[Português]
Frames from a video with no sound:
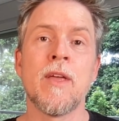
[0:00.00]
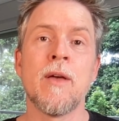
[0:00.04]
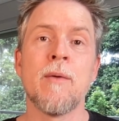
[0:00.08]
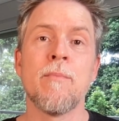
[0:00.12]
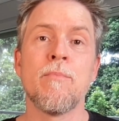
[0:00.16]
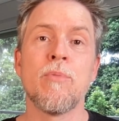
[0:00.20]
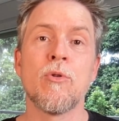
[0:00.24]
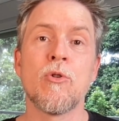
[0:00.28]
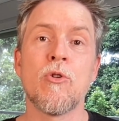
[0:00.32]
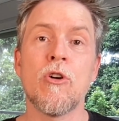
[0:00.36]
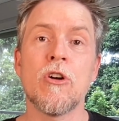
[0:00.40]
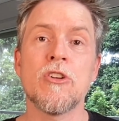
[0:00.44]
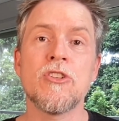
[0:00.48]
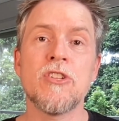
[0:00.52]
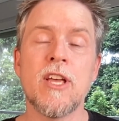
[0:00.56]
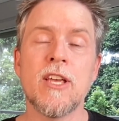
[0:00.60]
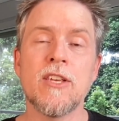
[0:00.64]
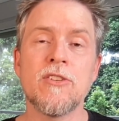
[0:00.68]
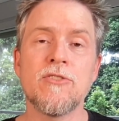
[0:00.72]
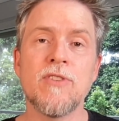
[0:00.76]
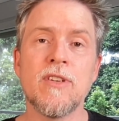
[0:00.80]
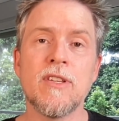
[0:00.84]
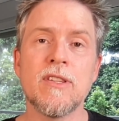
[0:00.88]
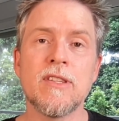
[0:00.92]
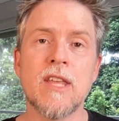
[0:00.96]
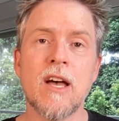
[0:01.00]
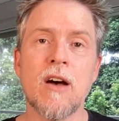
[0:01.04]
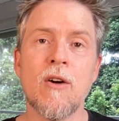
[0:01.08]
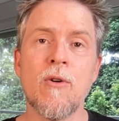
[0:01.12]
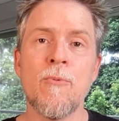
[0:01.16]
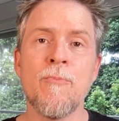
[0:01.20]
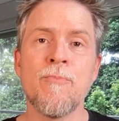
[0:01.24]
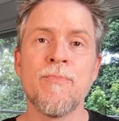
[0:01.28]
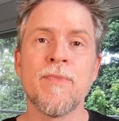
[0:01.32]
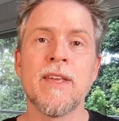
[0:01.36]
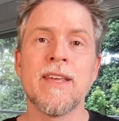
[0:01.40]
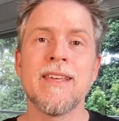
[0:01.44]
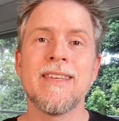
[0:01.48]
Por hoje é isso então
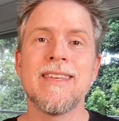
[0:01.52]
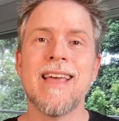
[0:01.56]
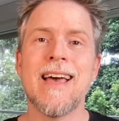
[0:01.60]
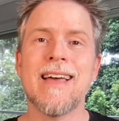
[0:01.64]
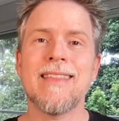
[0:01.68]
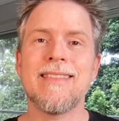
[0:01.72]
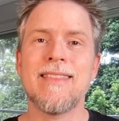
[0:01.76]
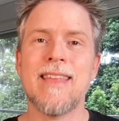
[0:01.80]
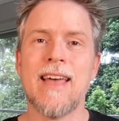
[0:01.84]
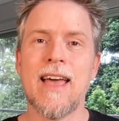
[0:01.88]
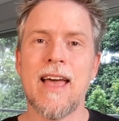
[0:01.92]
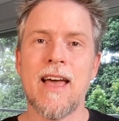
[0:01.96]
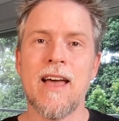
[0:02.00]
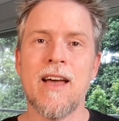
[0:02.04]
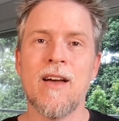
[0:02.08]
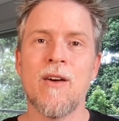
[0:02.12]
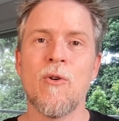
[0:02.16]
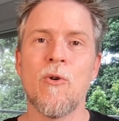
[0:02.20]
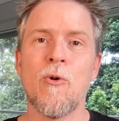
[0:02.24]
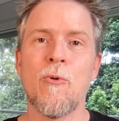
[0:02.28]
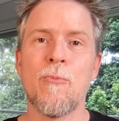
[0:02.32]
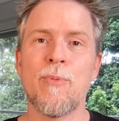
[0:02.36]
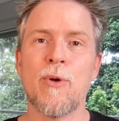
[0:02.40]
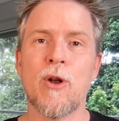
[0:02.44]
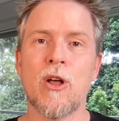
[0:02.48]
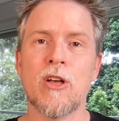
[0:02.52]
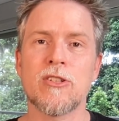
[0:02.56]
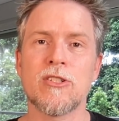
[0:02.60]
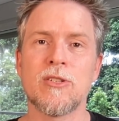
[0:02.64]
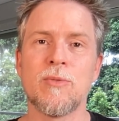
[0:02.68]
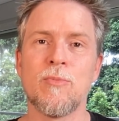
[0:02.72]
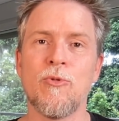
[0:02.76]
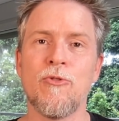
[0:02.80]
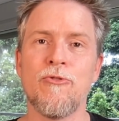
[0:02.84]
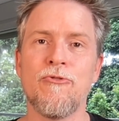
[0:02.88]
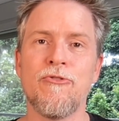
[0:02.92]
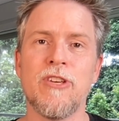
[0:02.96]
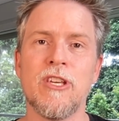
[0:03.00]
e até o
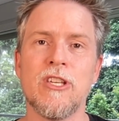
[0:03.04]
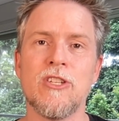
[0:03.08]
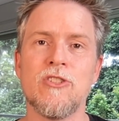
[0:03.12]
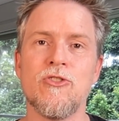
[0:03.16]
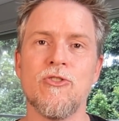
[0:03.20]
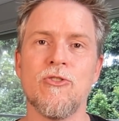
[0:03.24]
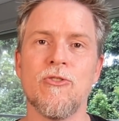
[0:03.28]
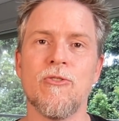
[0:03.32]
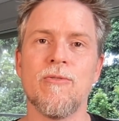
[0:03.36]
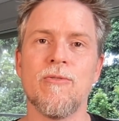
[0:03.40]
próximo vídeo.